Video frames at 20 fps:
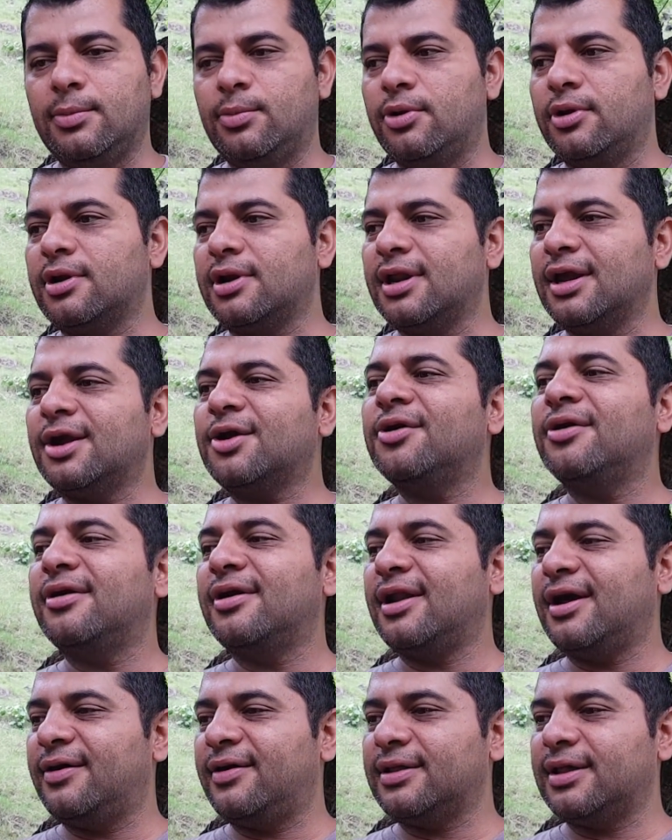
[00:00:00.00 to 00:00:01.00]
y muy rico, la
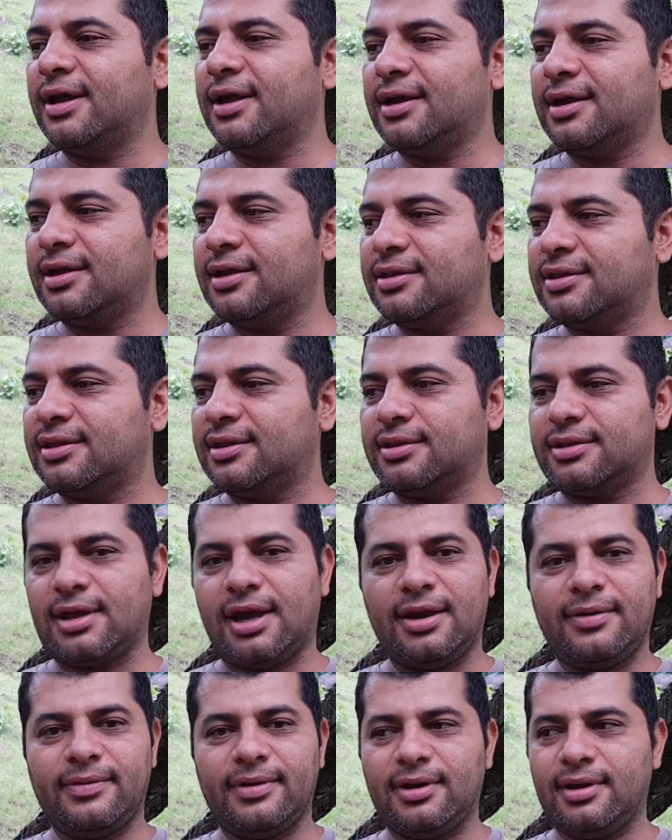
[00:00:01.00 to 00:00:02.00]
verdad es que sí
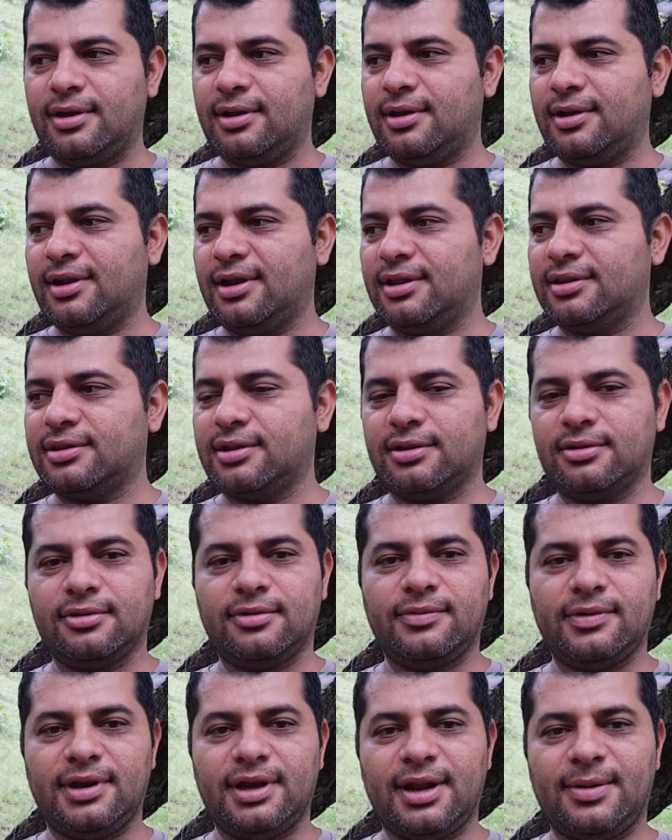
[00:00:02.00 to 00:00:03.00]
sabe, le
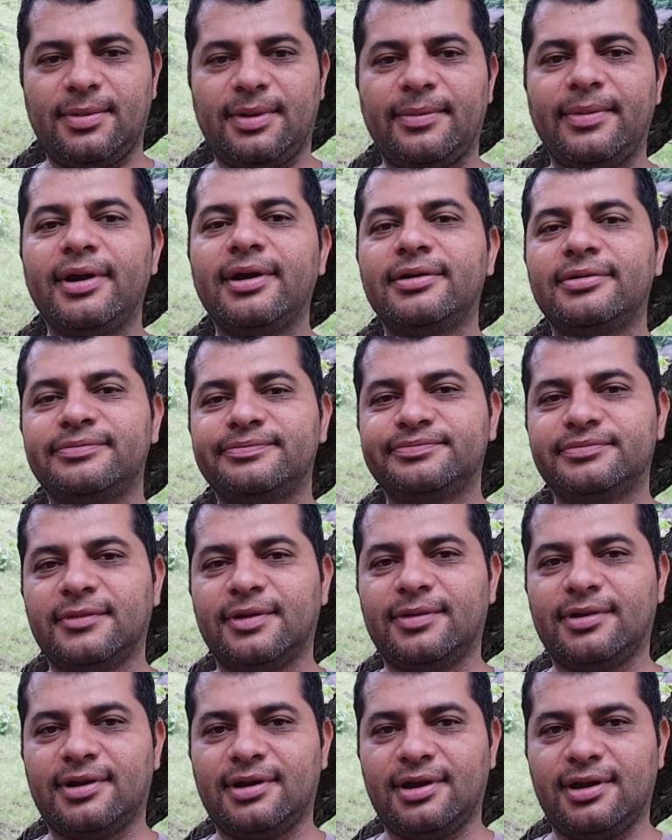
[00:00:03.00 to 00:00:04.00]
enseñó bien la mamá.
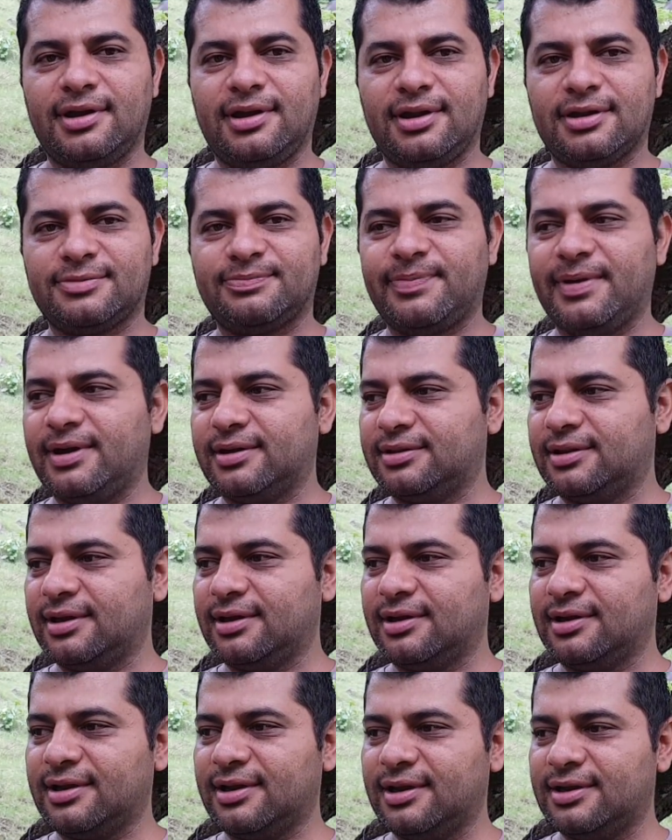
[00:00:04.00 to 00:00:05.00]
Tortillita
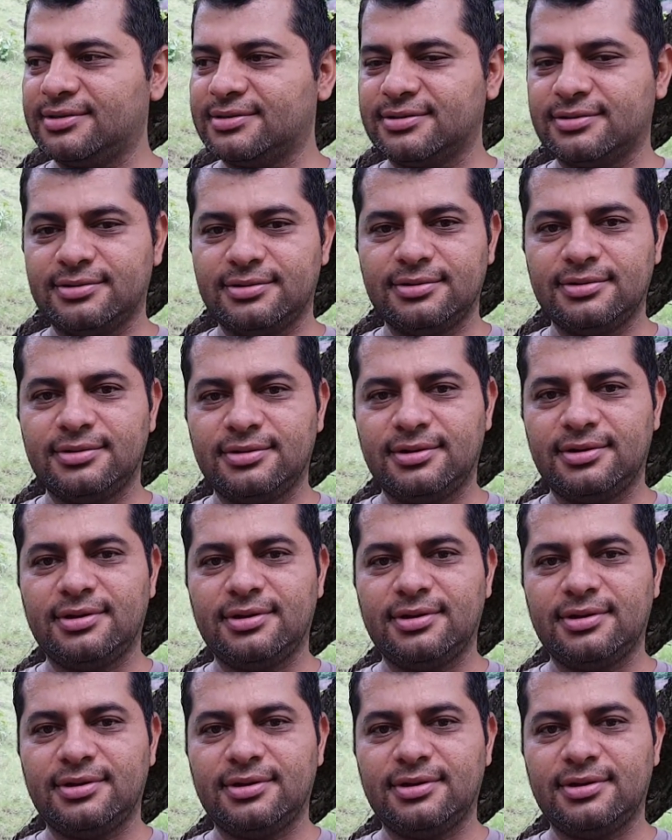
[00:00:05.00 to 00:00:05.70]
caliente.